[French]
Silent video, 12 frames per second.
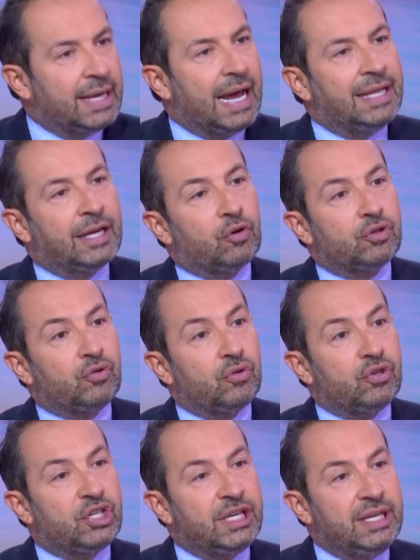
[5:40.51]
un accord sur
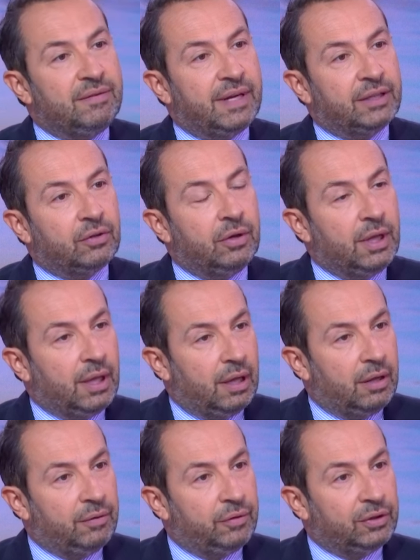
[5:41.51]
le Chili va être
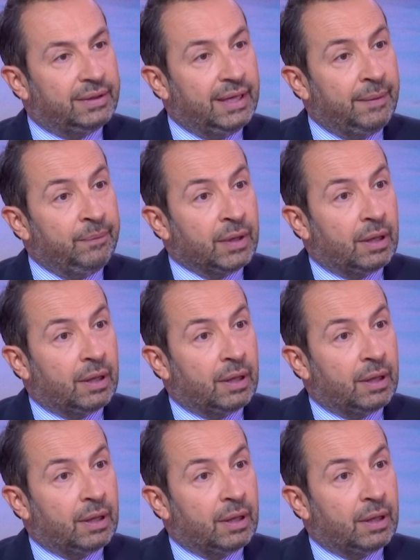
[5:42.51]
voté,